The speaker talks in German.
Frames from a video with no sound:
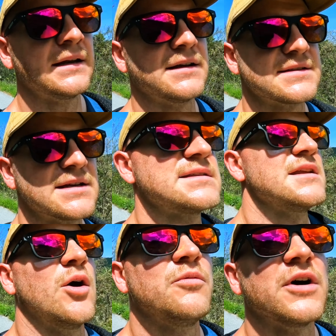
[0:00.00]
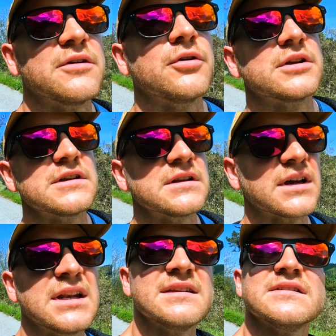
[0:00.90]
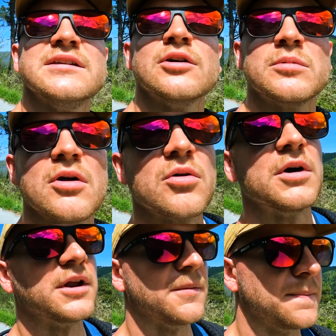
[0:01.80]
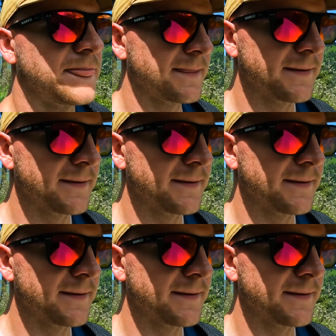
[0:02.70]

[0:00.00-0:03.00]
da saßen die Hauptverantwortlichen drin, die sich hier rumgekümmert haben.